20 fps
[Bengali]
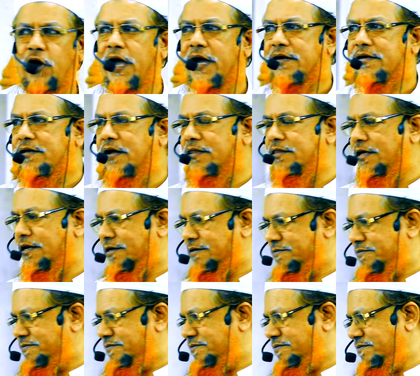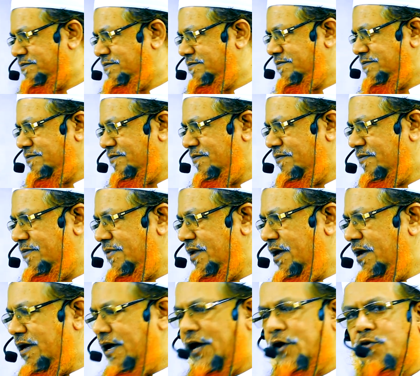কয়েকটা দিন
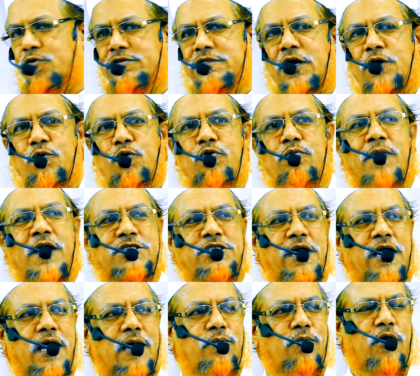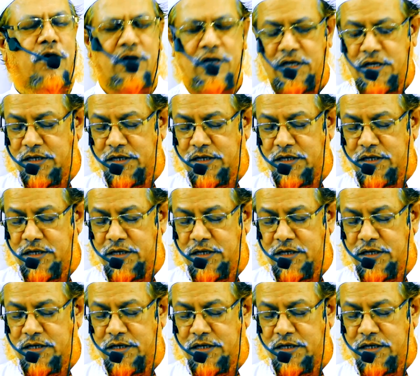এই রোজা কোন মাসে রাখবো